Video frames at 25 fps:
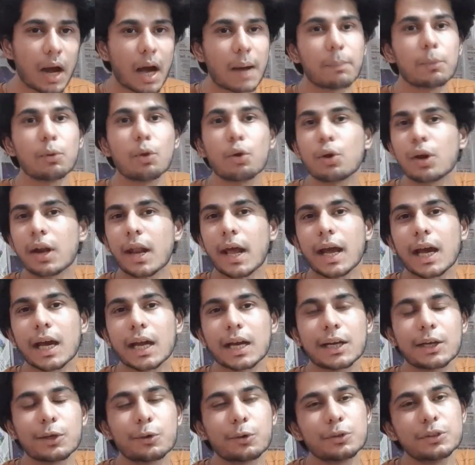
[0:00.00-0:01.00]
आप लोग ट्राई
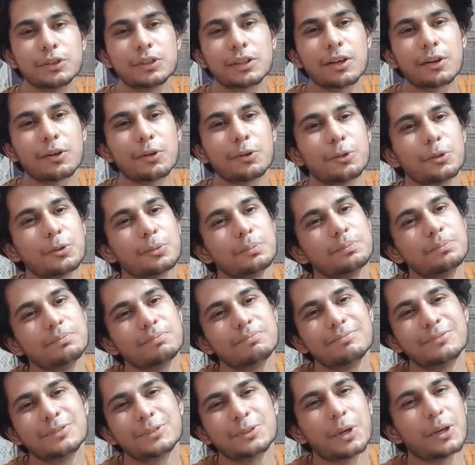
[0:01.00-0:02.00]
करने की कोशिश करो तो
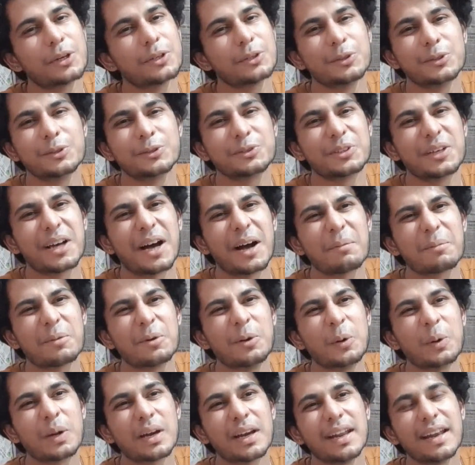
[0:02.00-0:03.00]
सॉरी दोस्तों आप
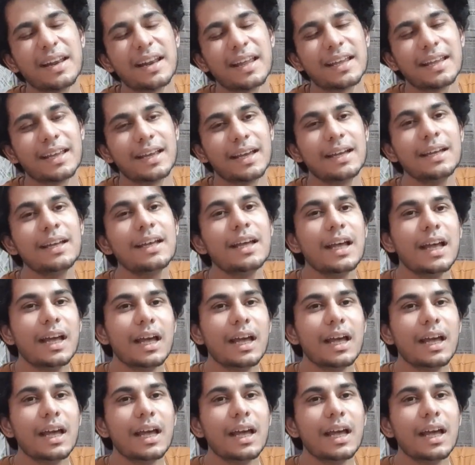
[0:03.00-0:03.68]
लोगों के लिए नहीं है